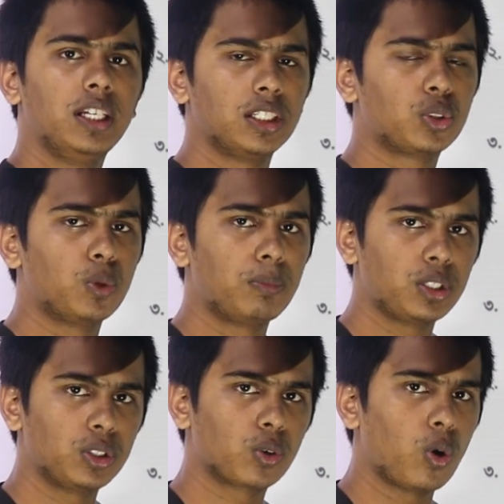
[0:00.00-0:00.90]
যে তোমরা
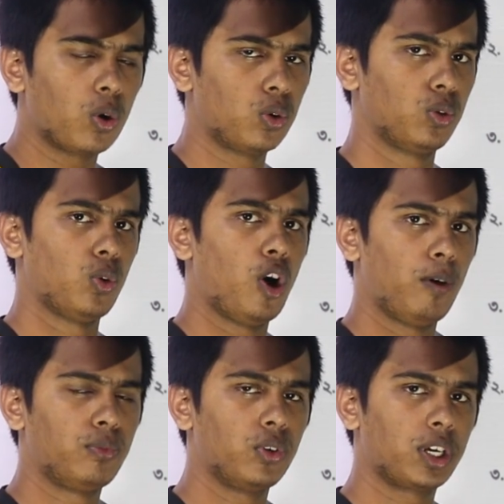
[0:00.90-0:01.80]
যদি কখনো
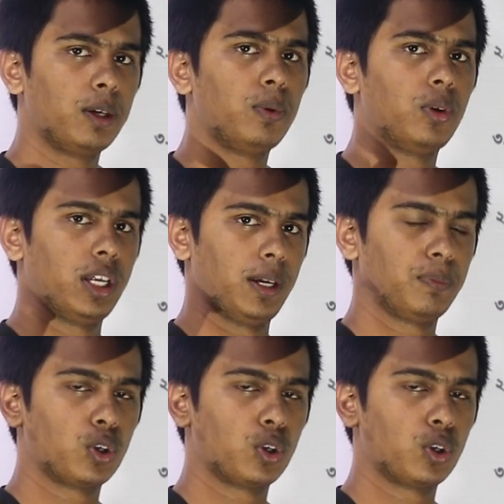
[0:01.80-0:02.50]
অভ্র কিবোর্ডে